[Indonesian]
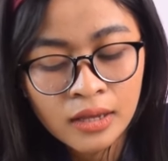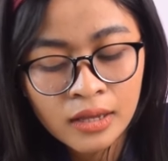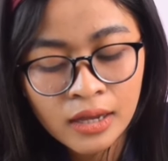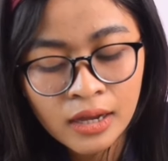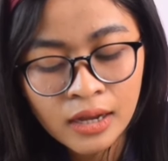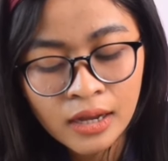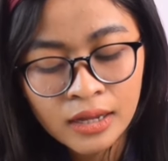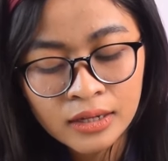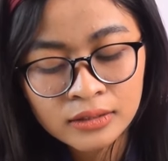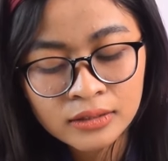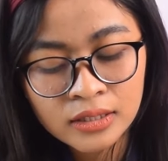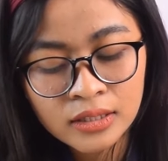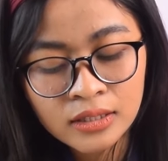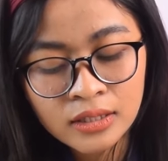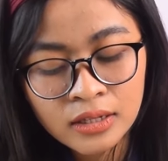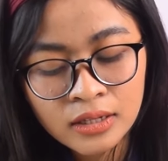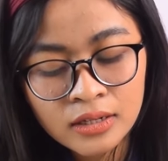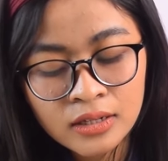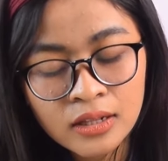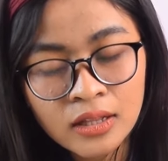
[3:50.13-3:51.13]
yang
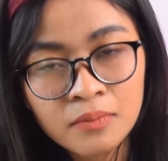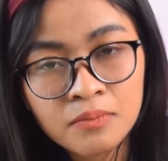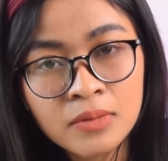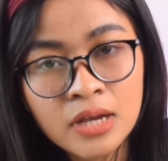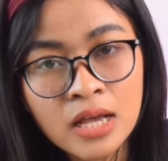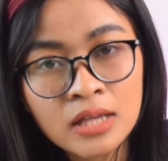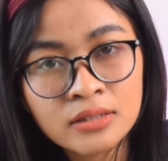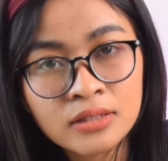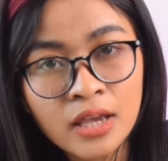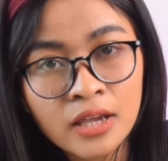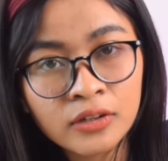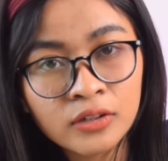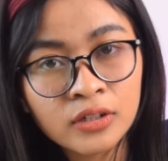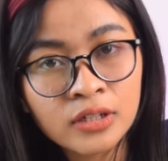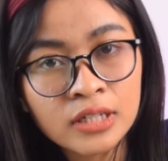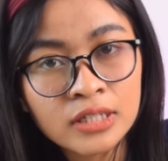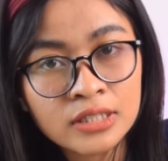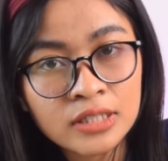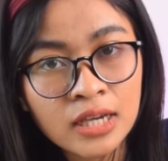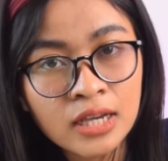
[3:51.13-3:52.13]
artinya dalam bahasa
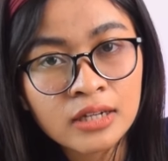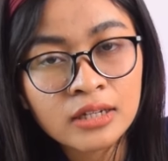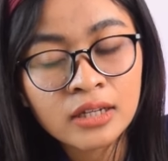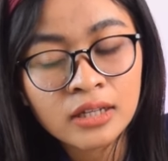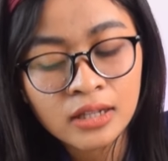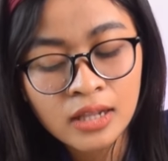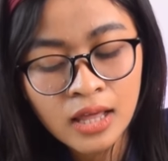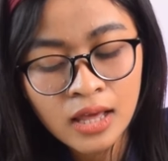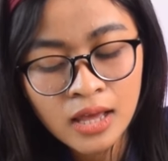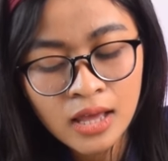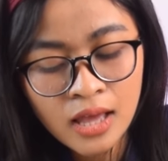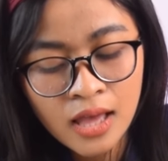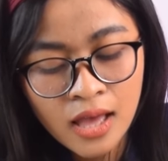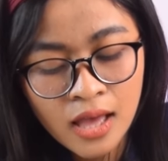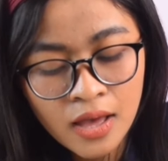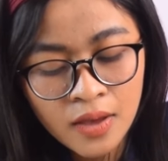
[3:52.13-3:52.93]
Indonesia adalah